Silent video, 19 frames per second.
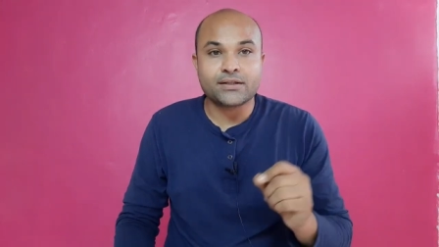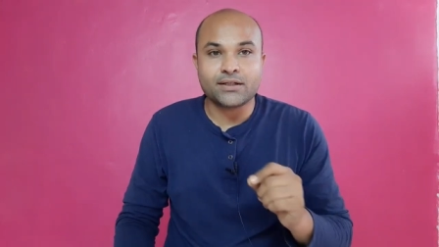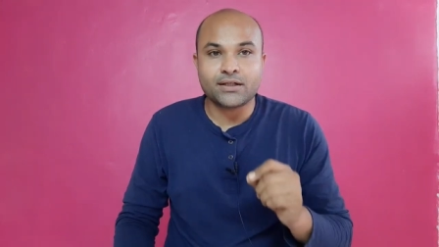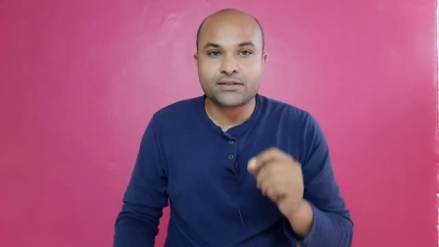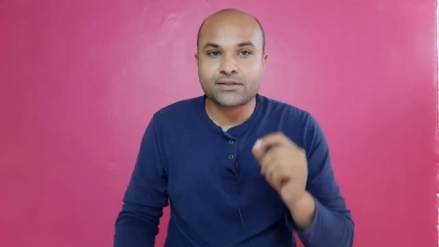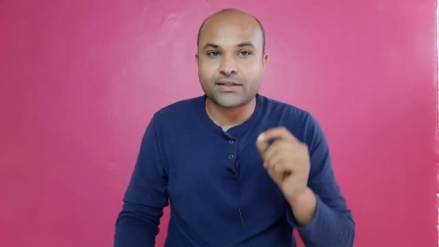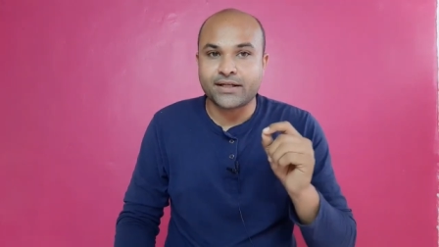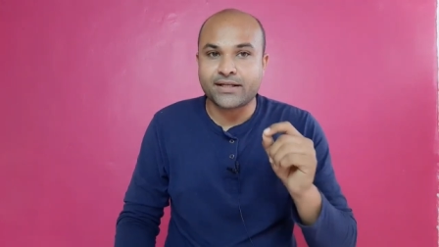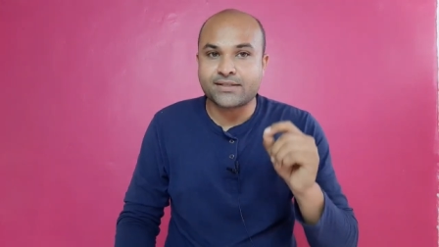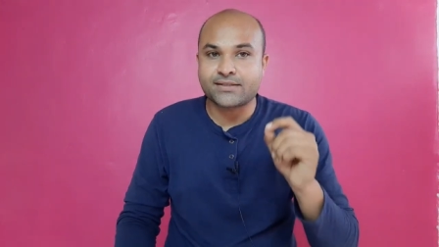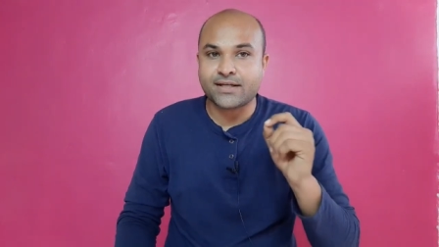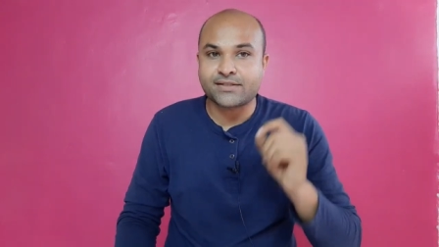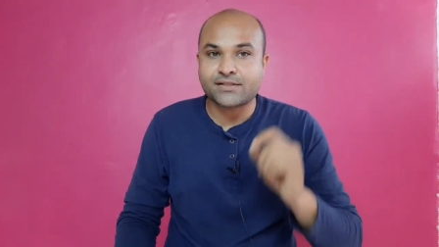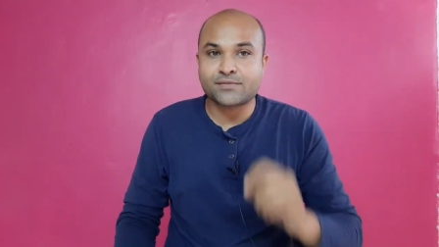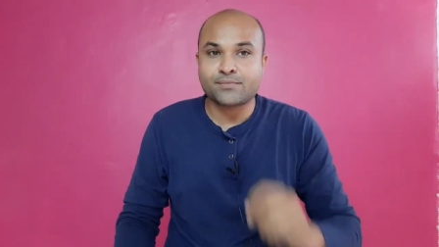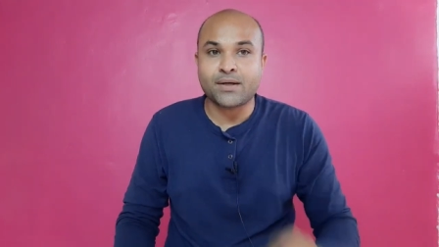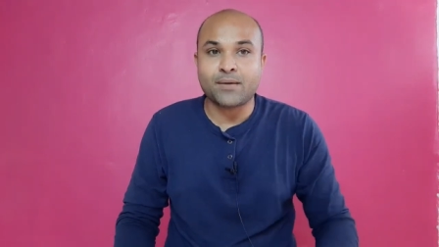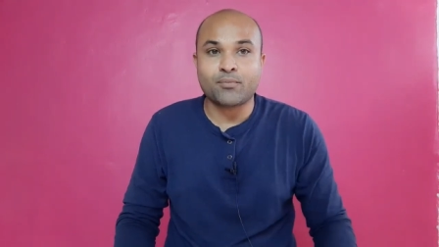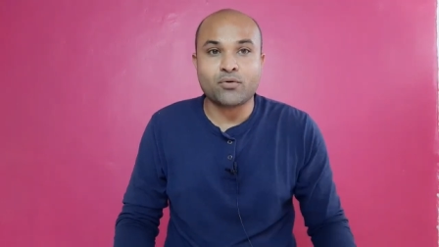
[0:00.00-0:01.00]
तक स्क्रीन साइज
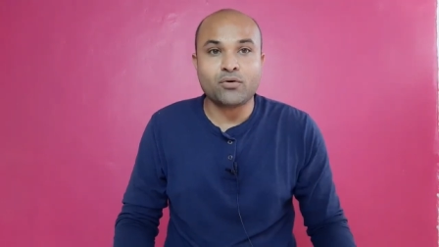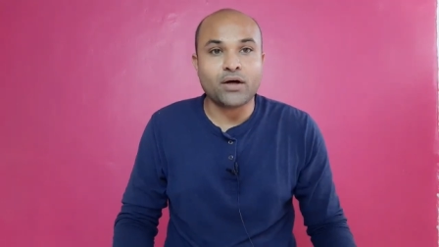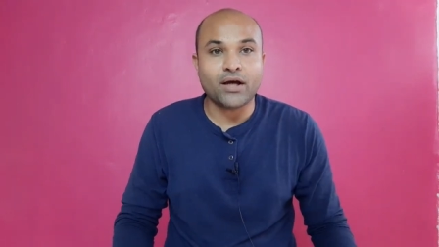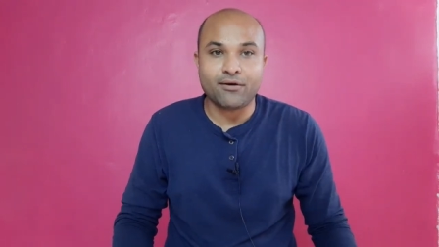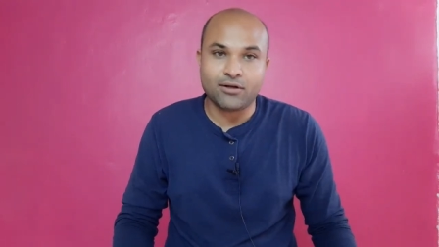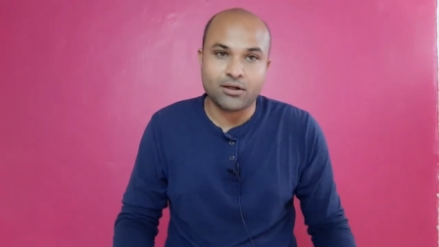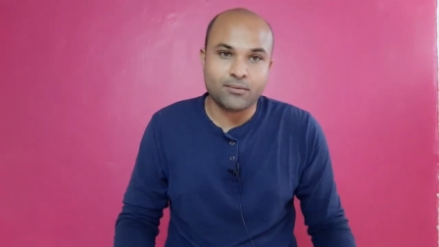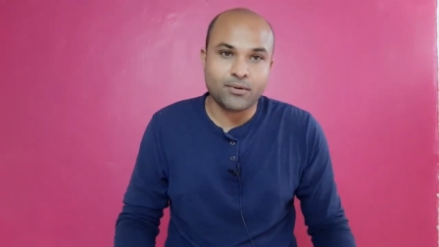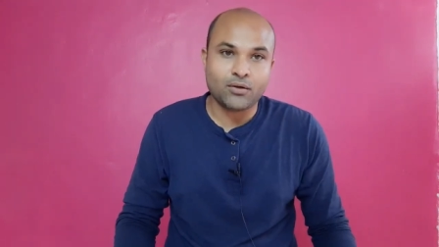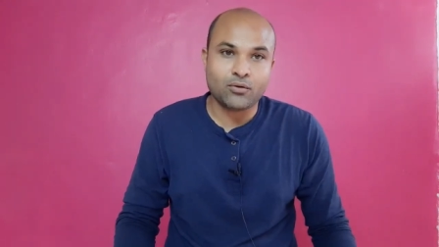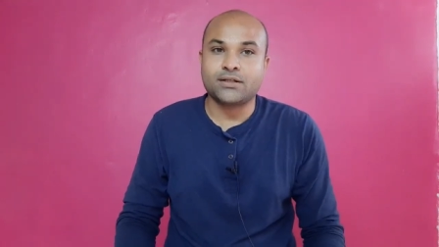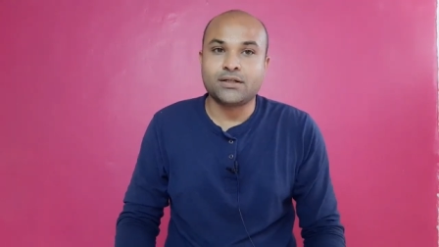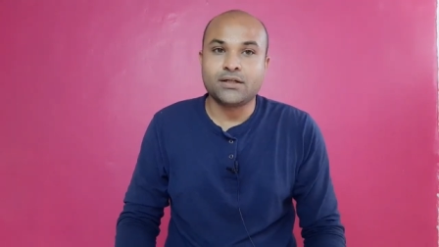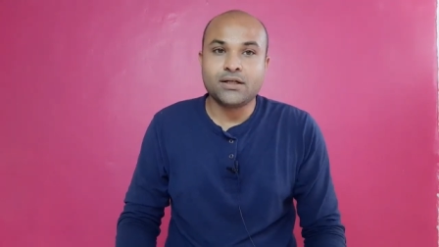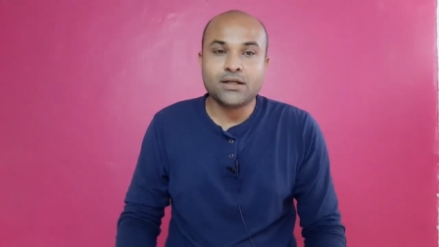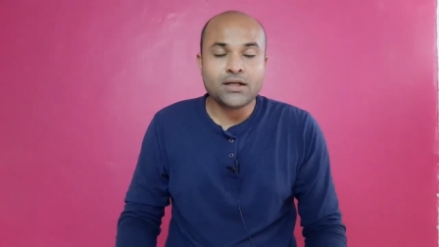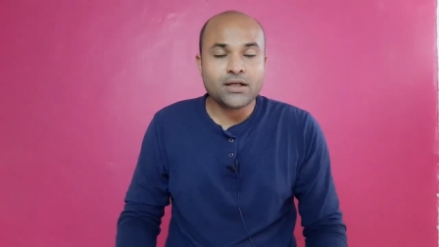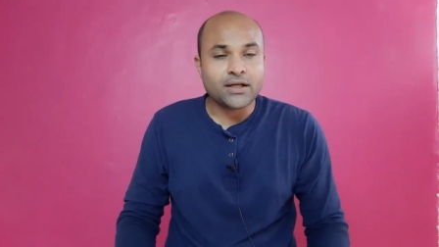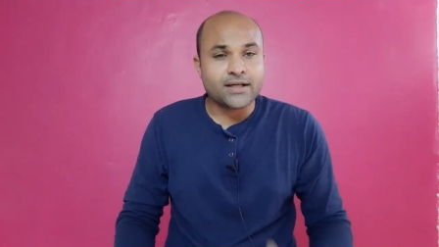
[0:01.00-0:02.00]
इसमें आपको अवेलेबल
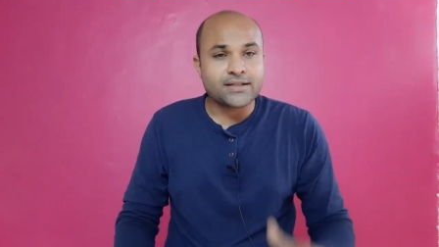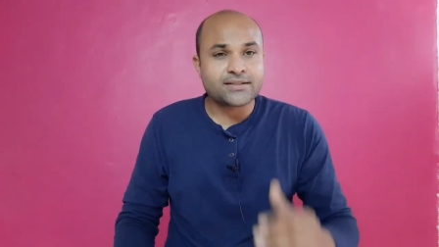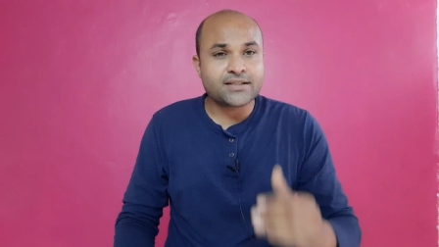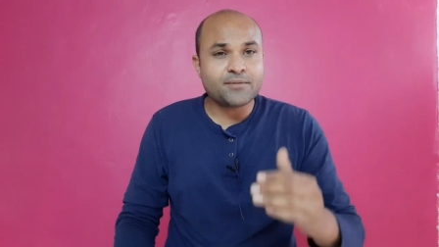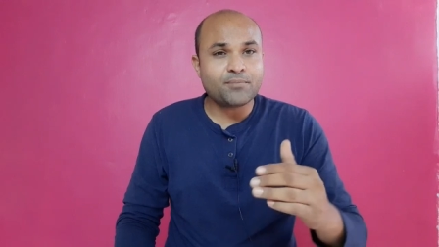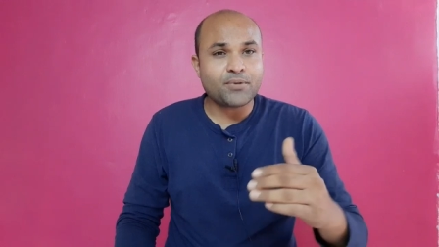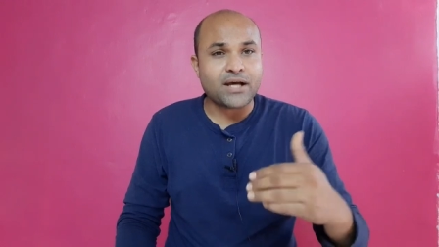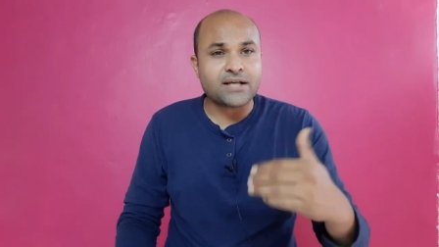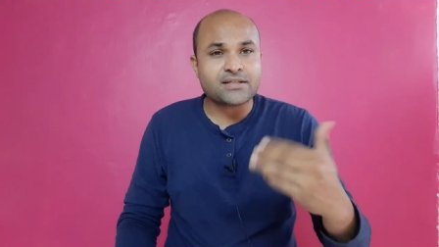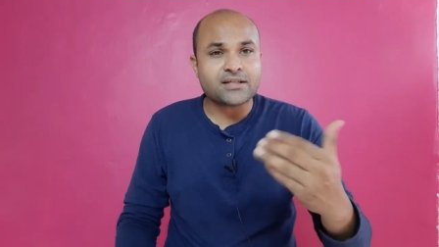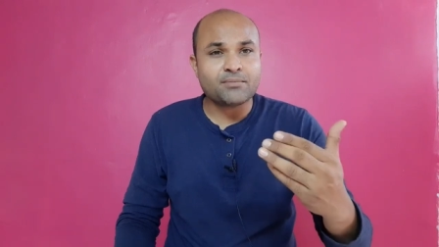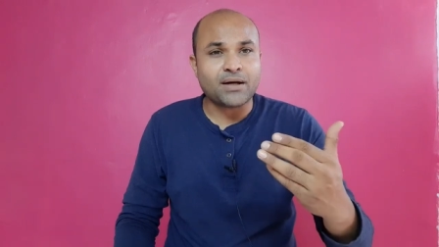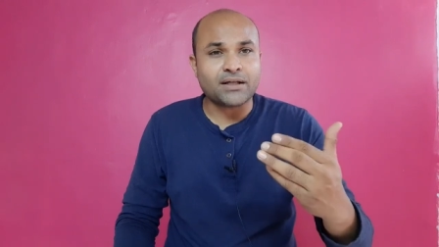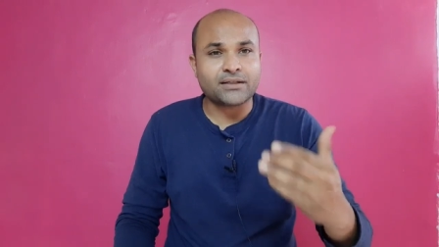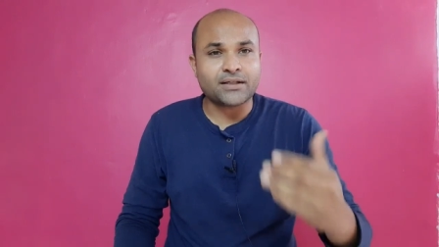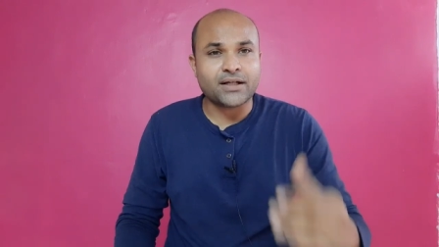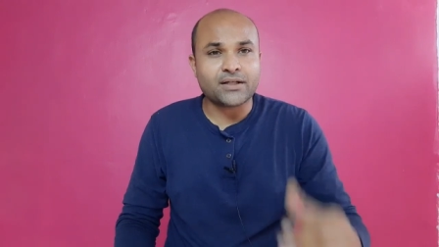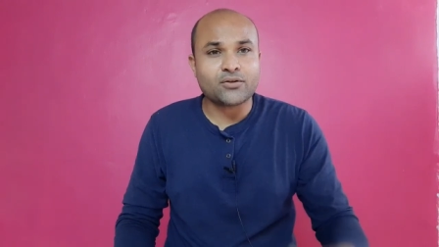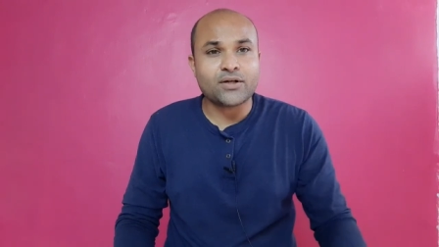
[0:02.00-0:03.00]
होती है इसकी प्राइस की
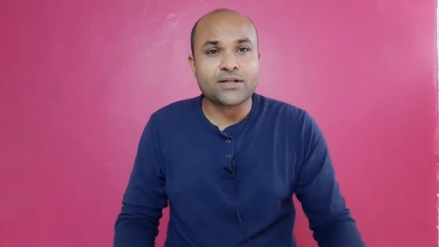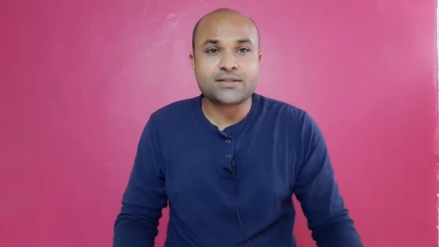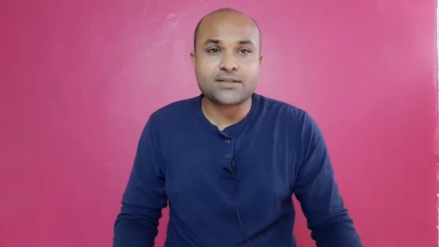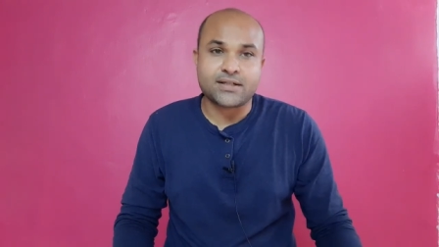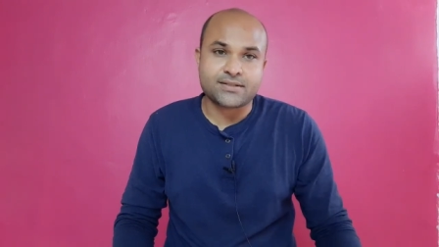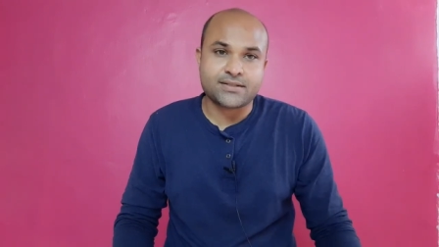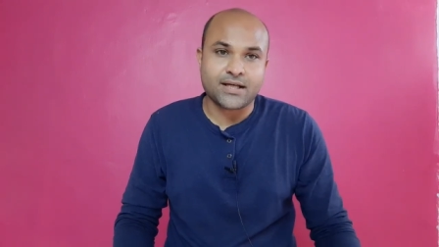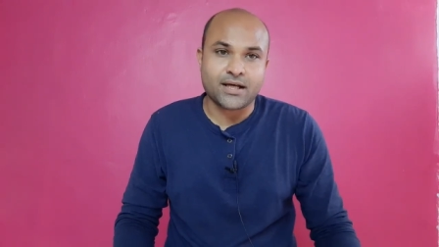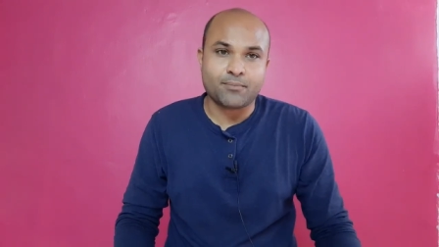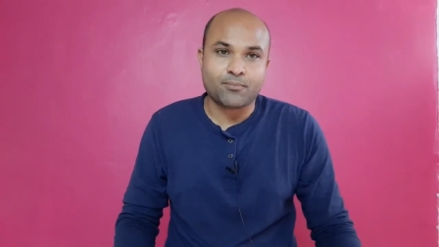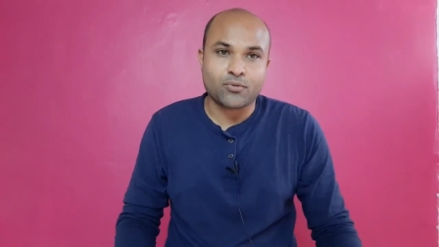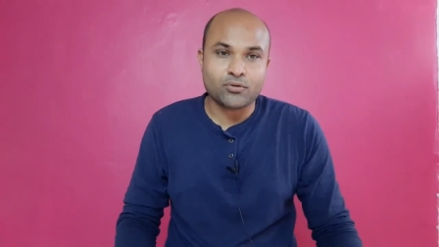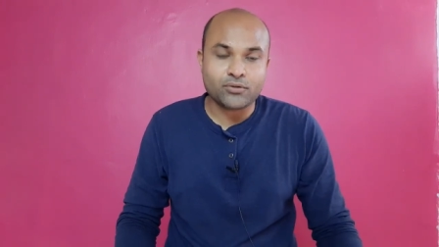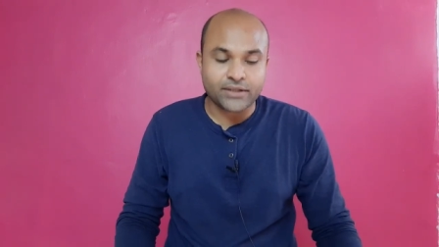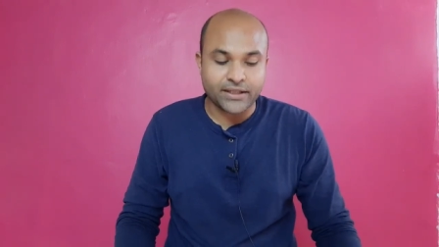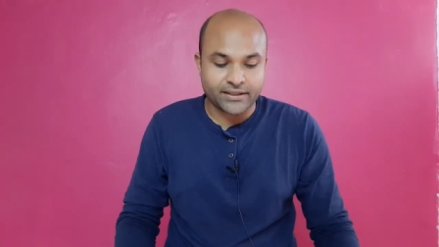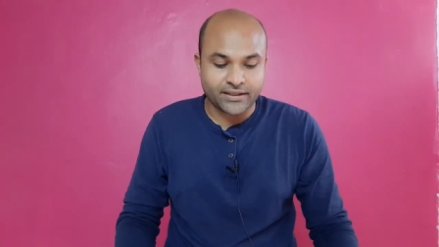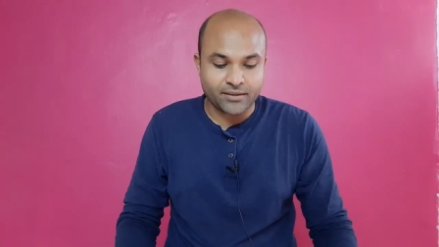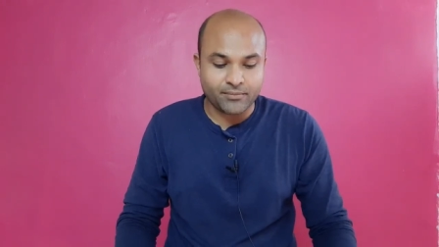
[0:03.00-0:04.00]
बात करें तो इस तरह से आपको
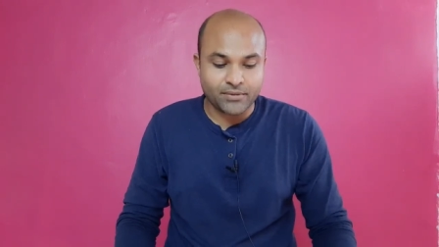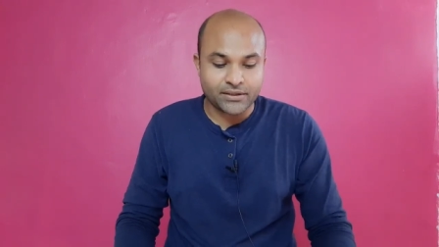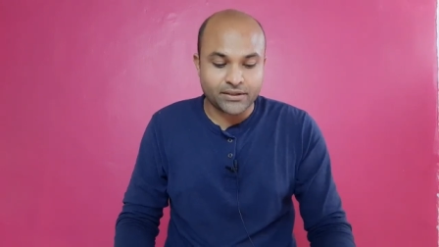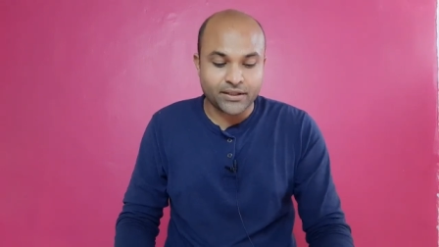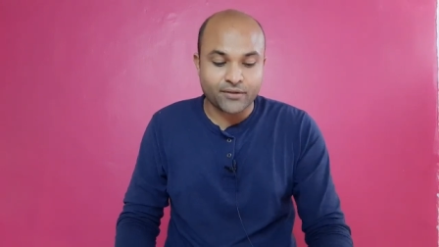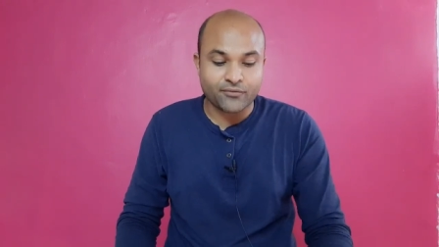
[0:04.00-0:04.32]
देखने मिलती